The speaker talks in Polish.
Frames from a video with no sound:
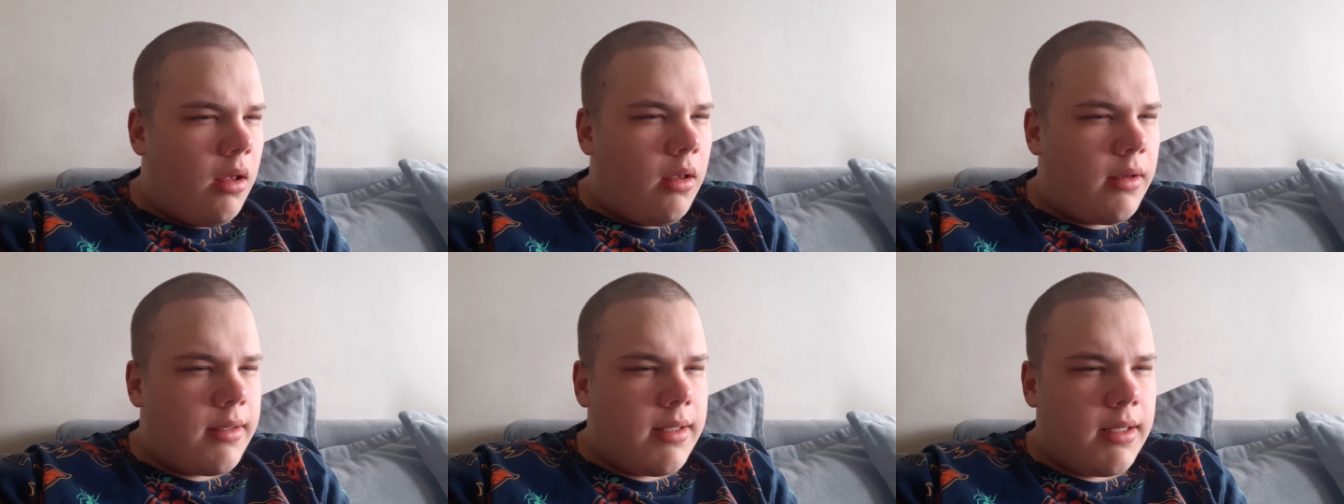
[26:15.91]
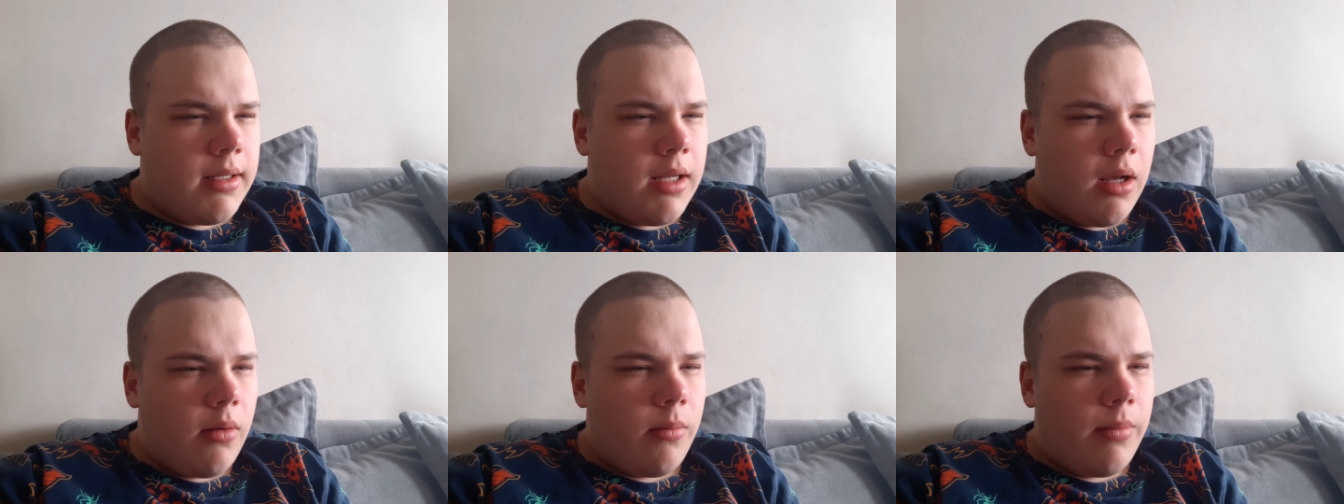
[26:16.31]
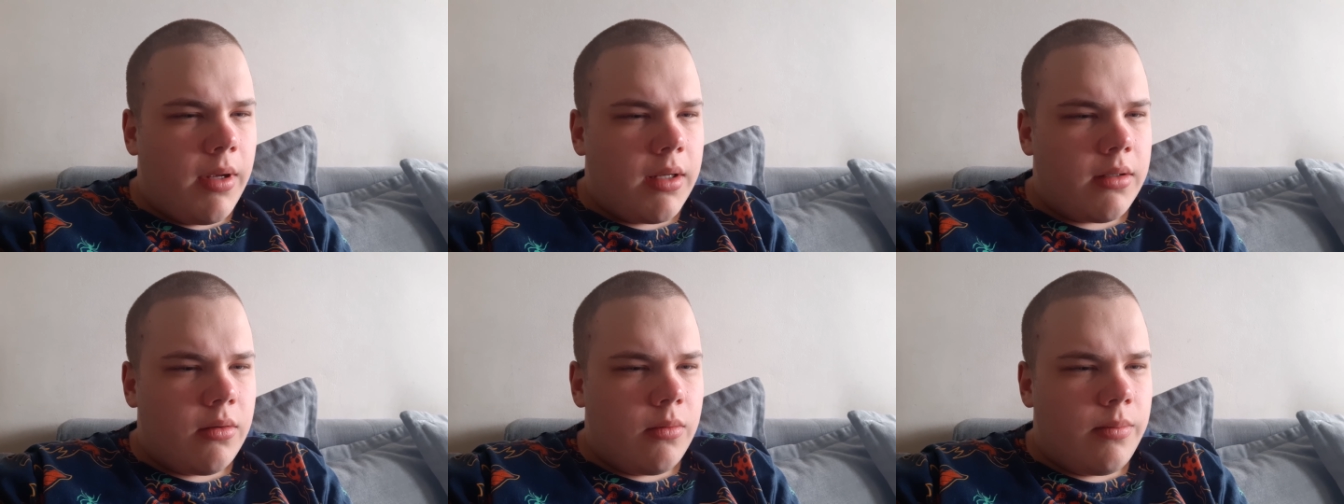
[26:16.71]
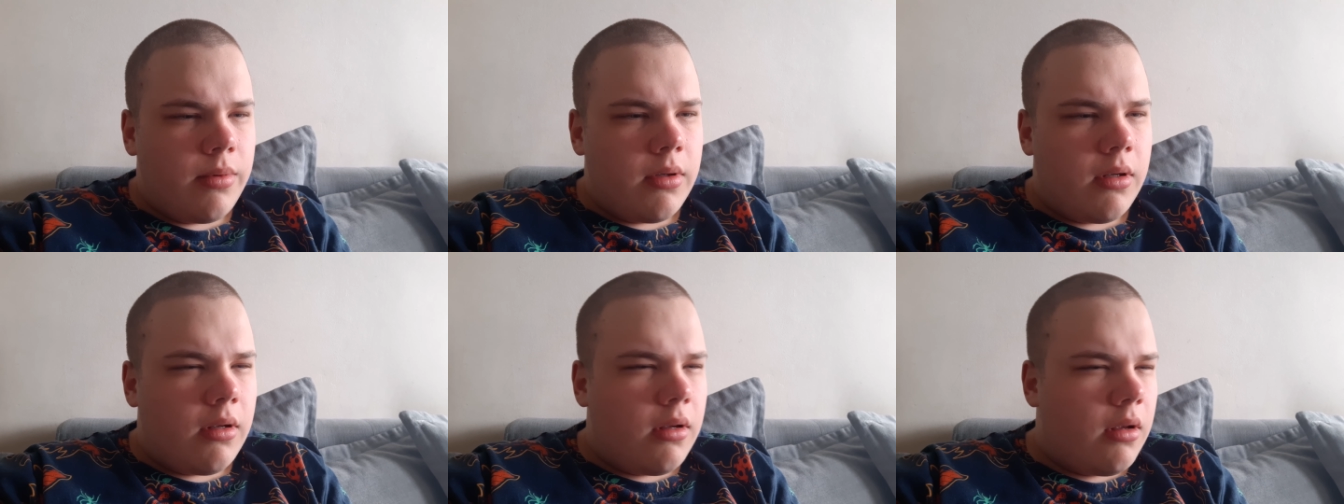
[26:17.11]
y, sygnał bez
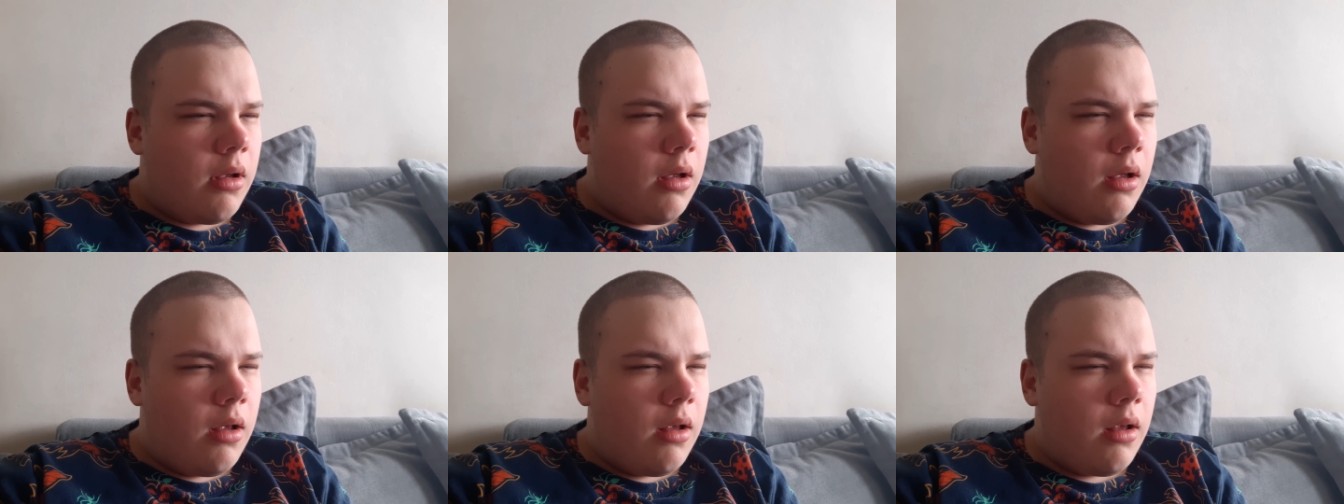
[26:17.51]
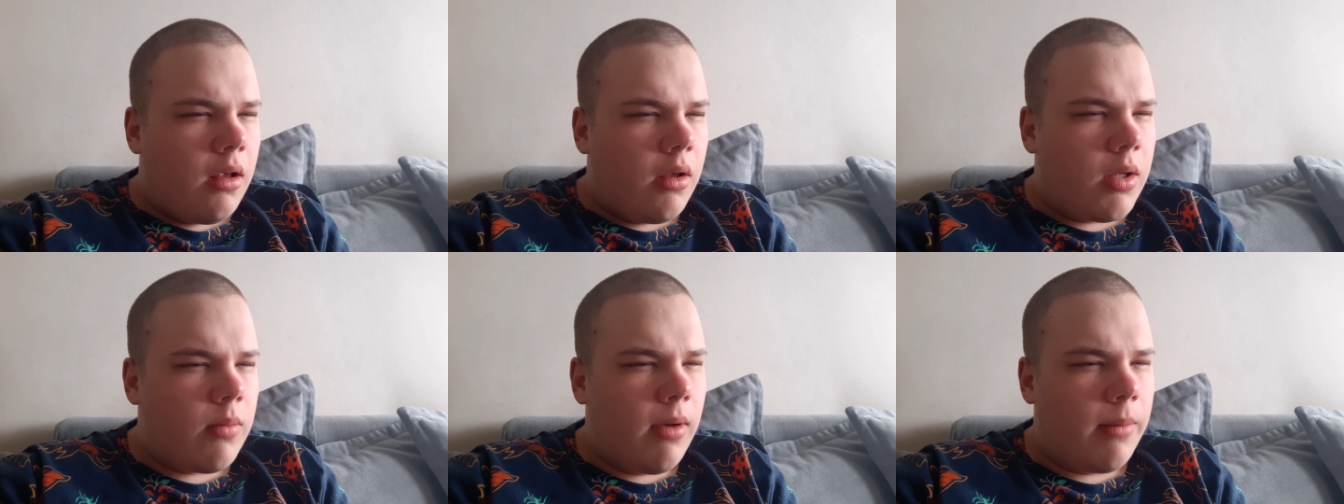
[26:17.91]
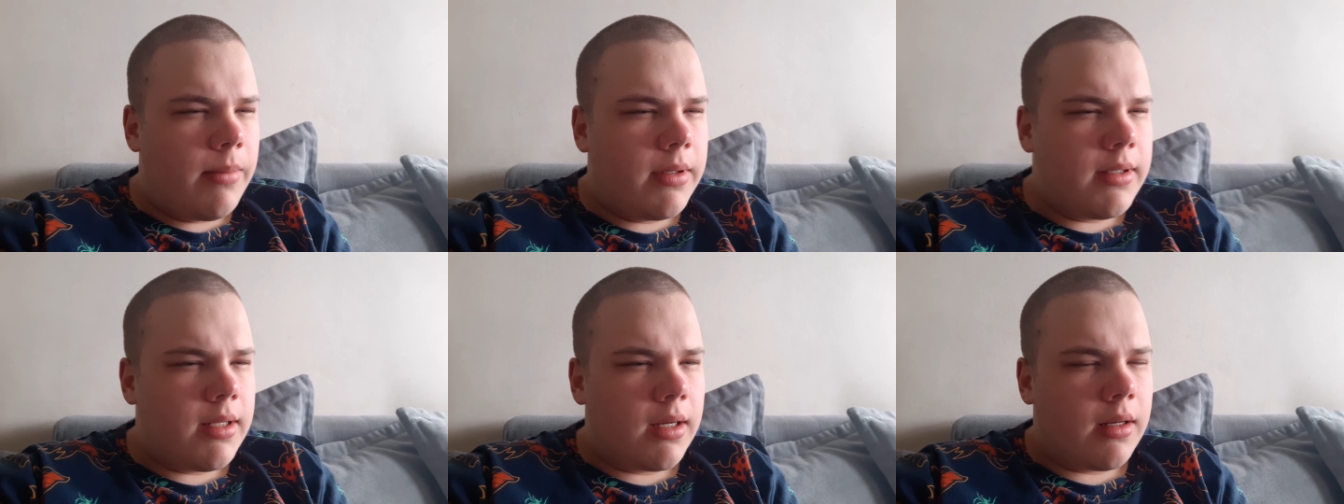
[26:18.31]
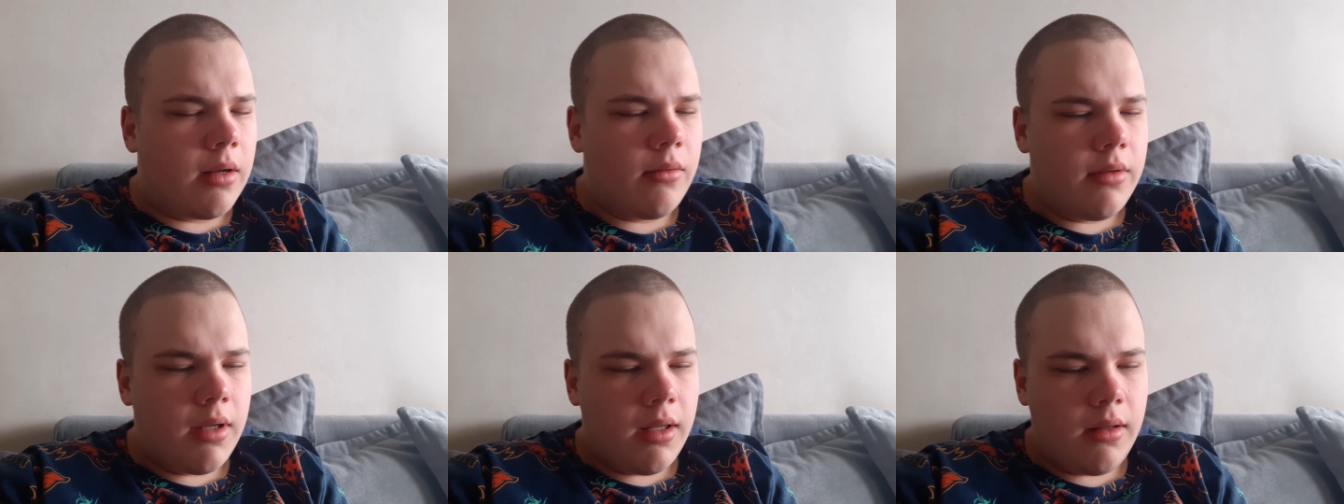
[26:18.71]
lub... Yy, Słaby
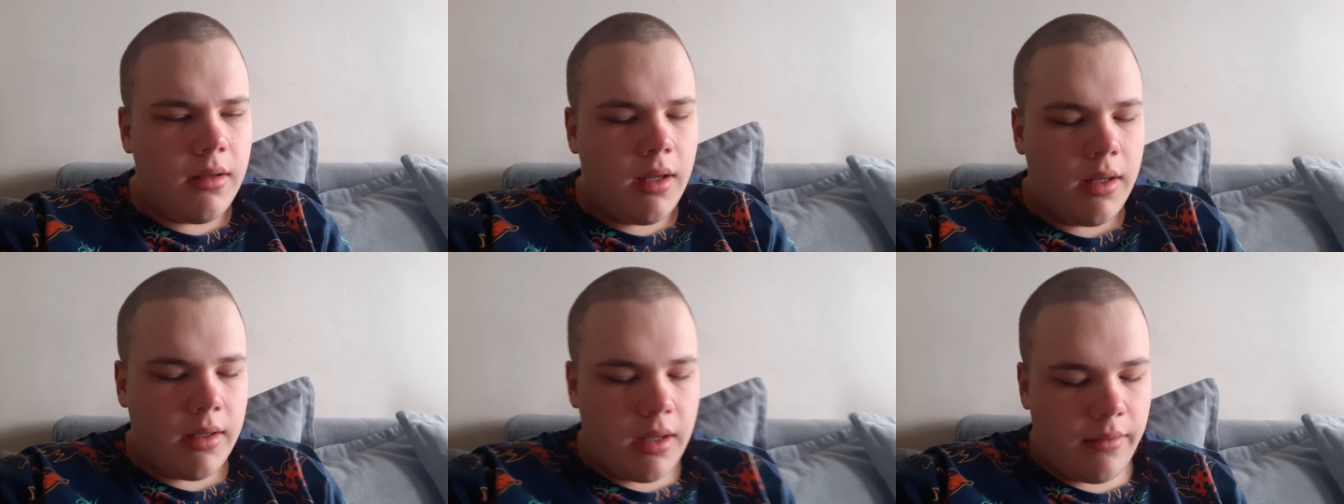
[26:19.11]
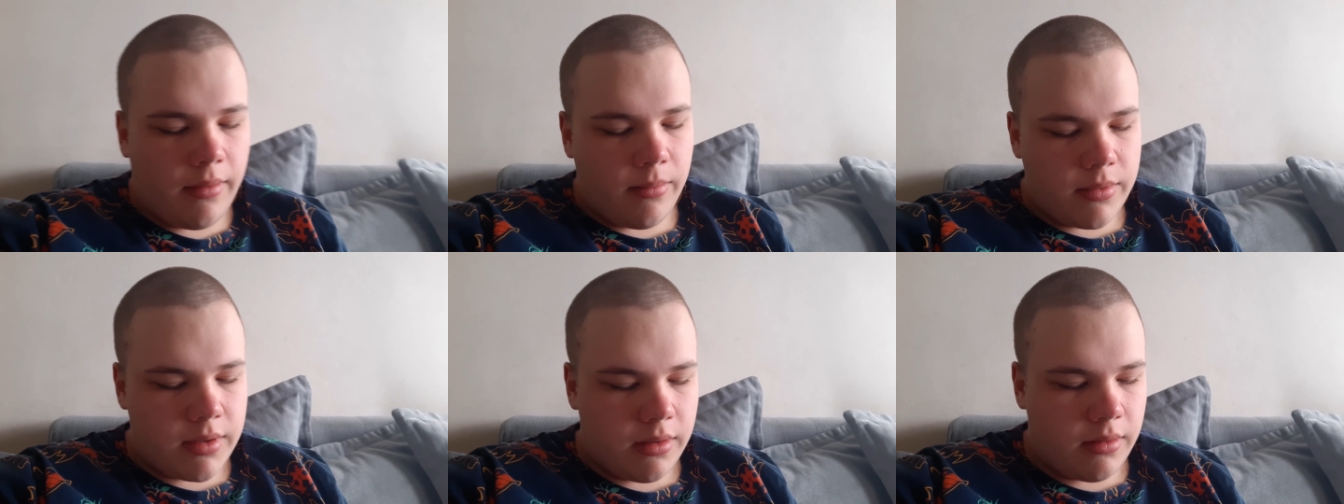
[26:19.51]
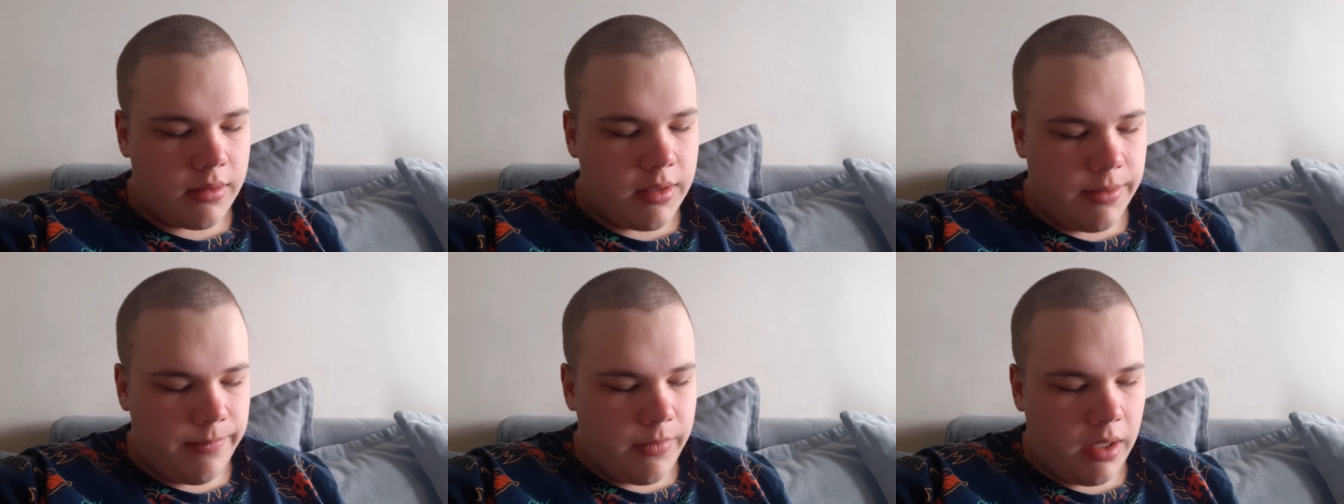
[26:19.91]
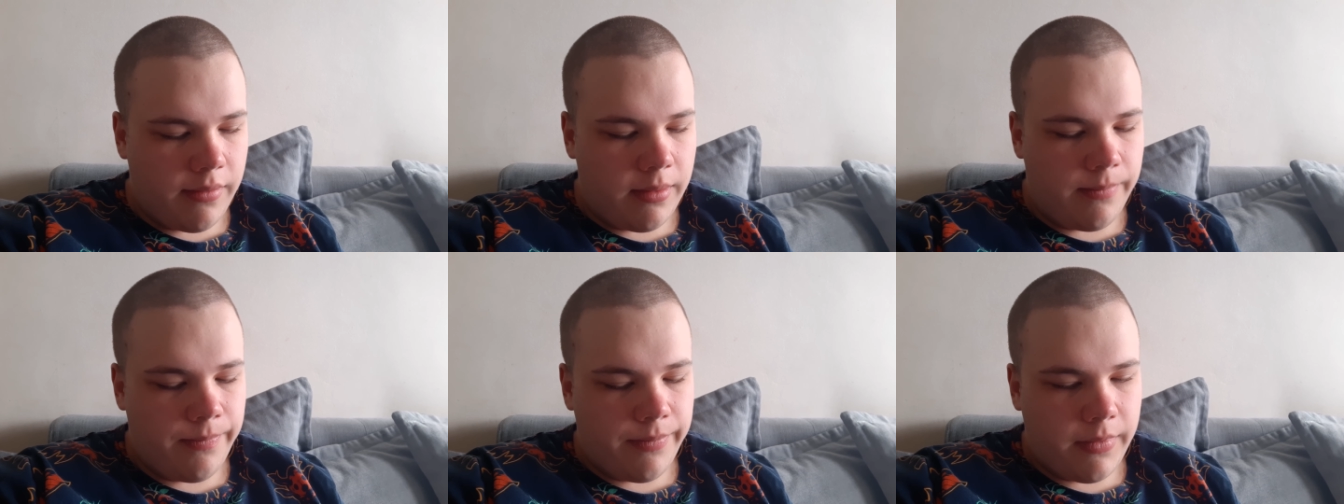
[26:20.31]
sygnał. Nie, ja nie wiem o co chodzi. Nie
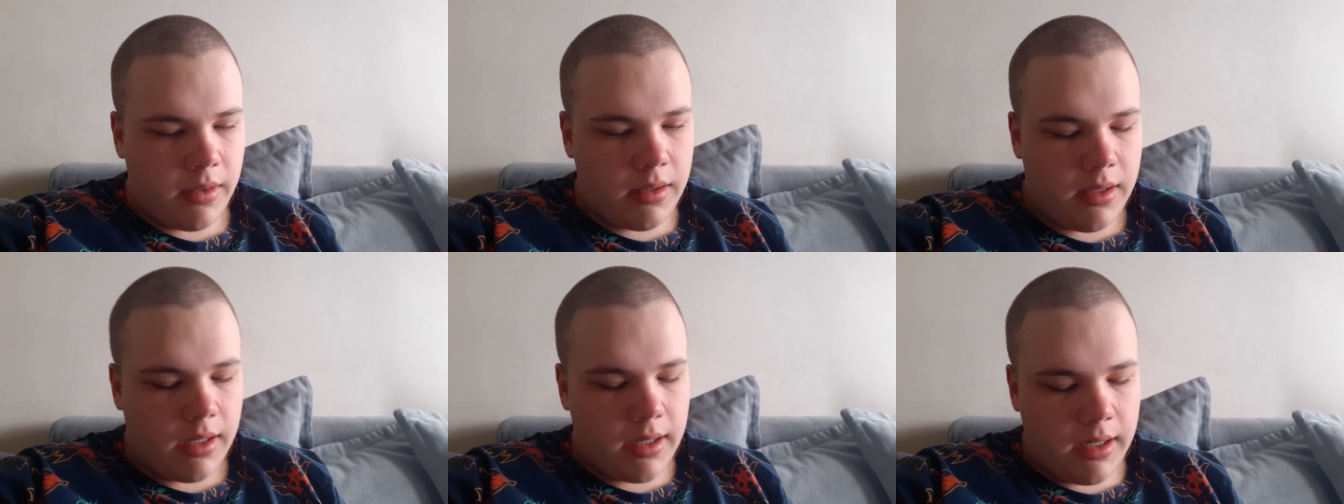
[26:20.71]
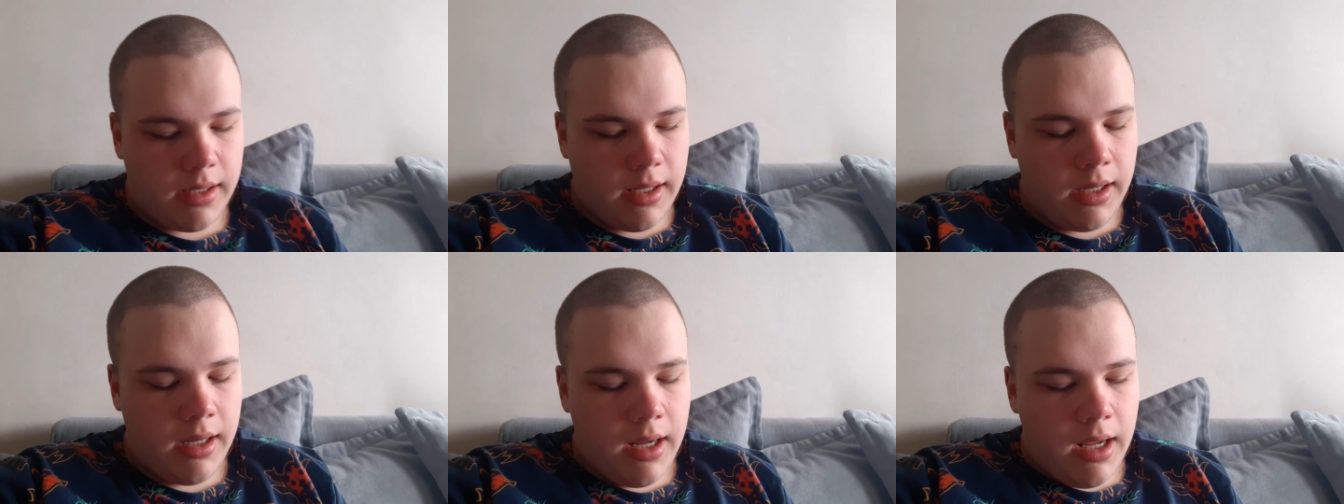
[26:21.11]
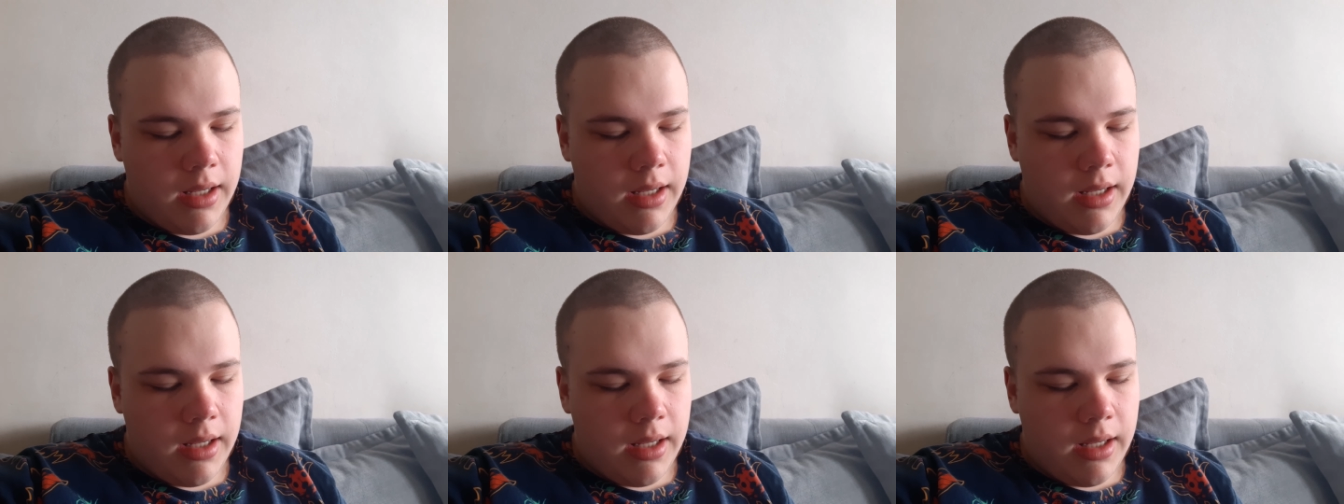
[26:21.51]
wiem. Tragedia.